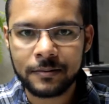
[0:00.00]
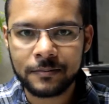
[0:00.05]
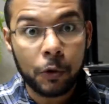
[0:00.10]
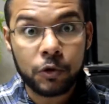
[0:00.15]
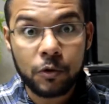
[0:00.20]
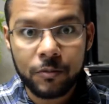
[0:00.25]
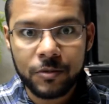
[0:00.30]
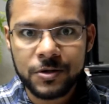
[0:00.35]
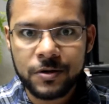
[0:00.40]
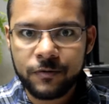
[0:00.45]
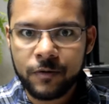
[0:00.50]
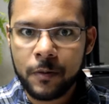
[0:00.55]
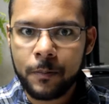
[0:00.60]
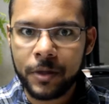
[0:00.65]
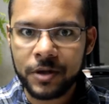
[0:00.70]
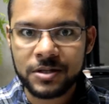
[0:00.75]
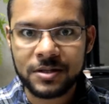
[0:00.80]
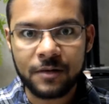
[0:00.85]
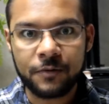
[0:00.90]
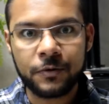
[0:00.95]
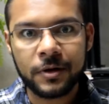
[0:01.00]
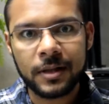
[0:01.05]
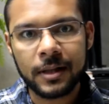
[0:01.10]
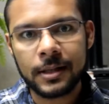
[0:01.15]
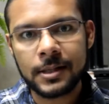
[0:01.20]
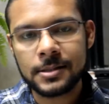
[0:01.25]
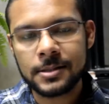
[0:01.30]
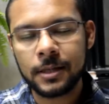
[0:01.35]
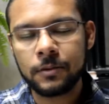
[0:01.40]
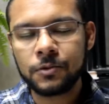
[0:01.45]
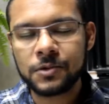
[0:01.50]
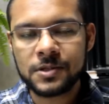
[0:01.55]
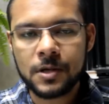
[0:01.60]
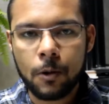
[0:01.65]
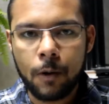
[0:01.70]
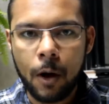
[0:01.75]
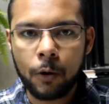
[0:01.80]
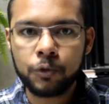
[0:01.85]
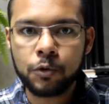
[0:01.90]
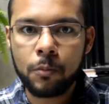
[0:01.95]
Outro motivo que pode estar fortalecendo o
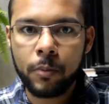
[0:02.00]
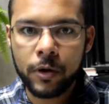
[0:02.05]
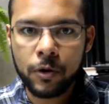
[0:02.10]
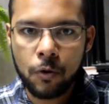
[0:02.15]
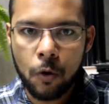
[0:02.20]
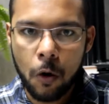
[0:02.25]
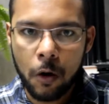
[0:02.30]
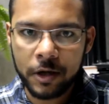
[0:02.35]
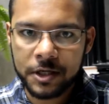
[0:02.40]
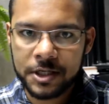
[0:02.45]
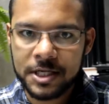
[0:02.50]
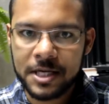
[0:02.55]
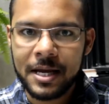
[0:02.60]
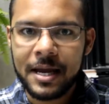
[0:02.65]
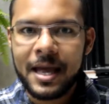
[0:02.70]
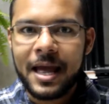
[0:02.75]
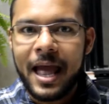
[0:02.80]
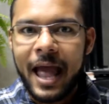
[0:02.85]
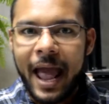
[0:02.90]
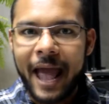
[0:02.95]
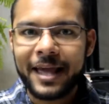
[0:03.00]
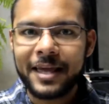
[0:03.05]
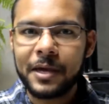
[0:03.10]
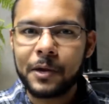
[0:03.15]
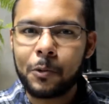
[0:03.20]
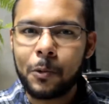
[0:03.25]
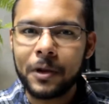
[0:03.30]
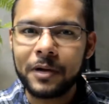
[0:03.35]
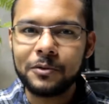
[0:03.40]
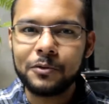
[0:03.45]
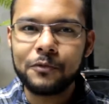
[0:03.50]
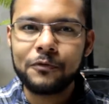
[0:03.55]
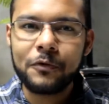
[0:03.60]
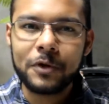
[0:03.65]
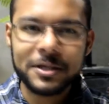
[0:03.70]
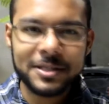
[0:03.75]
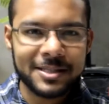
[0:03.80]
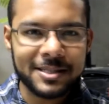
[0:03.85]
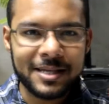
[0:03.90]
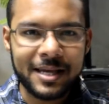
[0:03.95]
seu auto-boicote é que quando
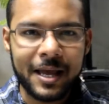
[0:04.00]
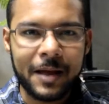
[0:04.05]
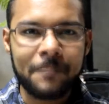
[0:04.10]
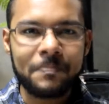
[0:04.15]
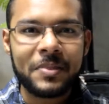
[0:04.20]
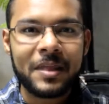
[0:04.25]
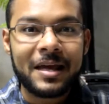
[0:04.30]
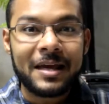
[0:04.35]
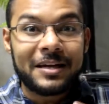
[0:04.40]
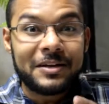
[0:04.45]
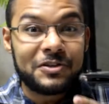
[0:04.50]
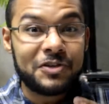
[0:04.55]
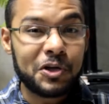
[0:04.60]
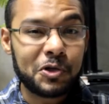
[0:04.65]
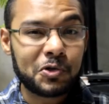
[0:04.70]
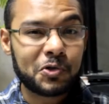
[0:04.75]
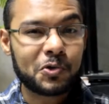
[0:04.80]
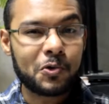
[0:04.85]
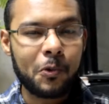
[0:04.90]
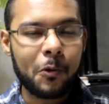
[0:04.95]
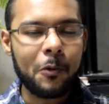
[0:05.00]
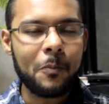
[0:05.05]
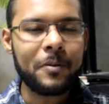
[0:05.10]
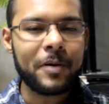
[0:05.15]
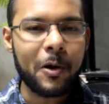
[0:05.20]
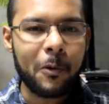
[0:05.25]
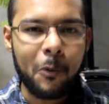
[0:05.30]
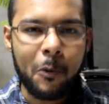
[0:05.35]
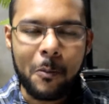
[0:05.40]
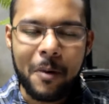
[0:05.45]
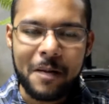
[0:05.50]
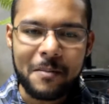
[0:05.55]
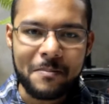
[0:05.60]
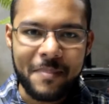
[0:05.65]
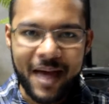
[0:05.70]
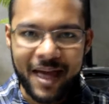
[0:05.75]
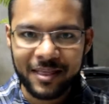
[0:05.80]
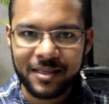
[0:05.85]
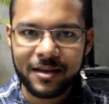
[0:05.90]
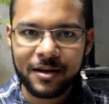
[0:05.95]
você descumpre alguma
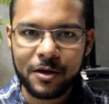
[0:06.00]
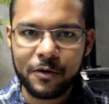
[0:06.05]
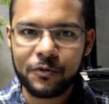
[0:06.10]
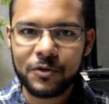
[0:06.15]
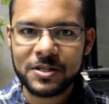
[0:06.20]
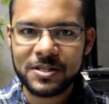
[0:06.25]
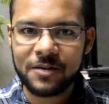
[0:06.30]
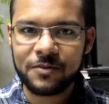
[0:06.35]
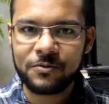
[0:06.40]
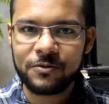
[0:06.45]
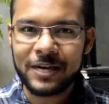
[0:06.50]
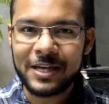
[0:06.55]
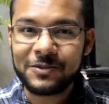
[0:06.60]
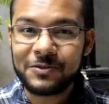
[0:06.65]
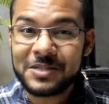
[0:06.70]
meta que você fez,